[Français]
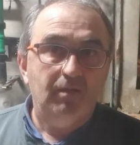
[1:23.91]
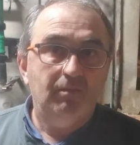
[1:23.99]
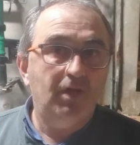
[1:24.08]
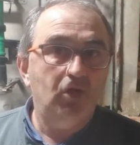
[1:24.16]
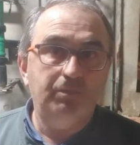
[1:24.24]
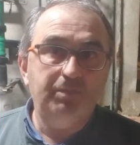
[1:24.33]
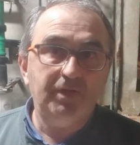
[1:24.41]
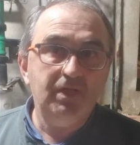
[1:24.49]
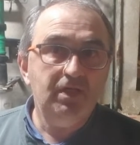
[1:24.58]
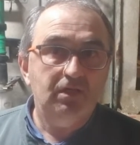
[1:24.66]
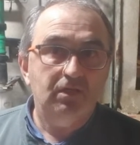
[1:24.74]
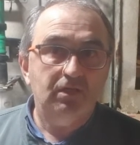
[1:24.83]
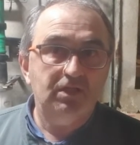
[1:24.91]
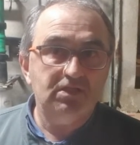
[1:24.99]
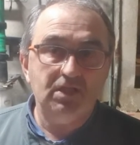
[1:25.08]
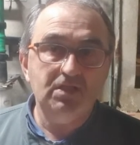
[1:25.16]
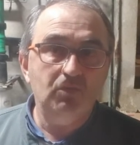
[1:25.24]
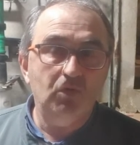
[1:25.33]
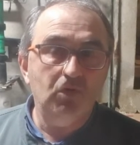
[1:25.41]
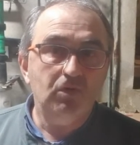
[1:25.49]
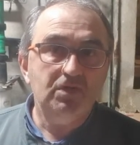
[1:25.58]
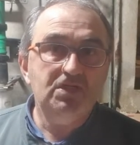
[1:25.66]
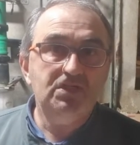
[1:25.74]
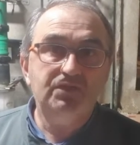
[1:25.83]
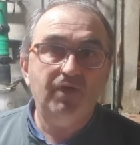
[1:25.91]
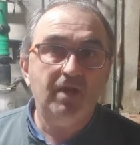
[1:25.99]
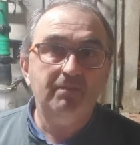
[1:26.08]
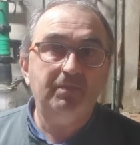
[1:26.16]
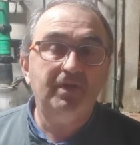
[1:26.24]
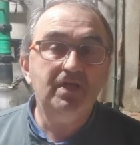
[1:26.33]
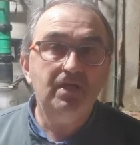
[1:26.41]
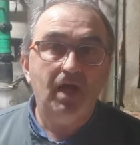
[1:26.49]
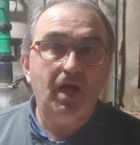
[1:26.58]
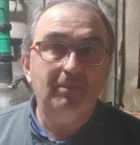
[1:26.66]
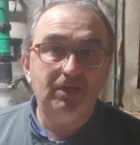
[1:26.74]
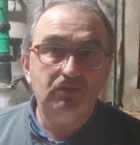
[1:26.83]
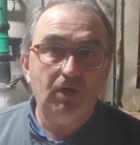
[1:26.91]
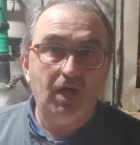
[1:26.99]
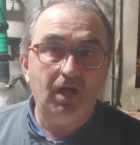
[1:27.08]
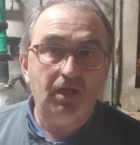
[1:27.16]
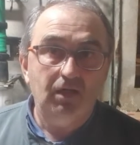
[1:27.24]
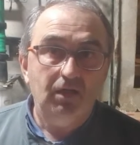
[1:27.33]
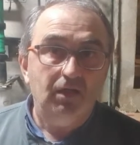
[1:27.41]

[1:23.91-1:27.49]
Mais le prix des animaux, il se fait prix abattoir.